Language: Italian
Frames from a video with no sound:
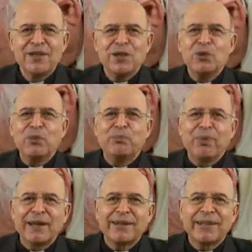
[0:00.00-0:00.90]
Gesù
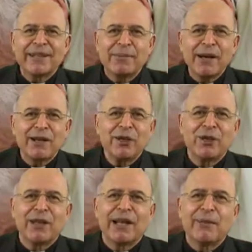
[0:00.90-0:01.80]
parte ad
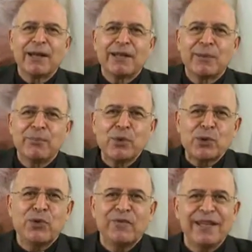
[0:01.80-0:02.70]
amarci dalla parte più
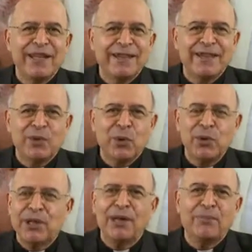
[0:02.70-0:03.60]
sconveniente di
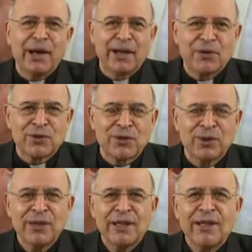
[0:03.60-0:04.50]
noi, dal basso.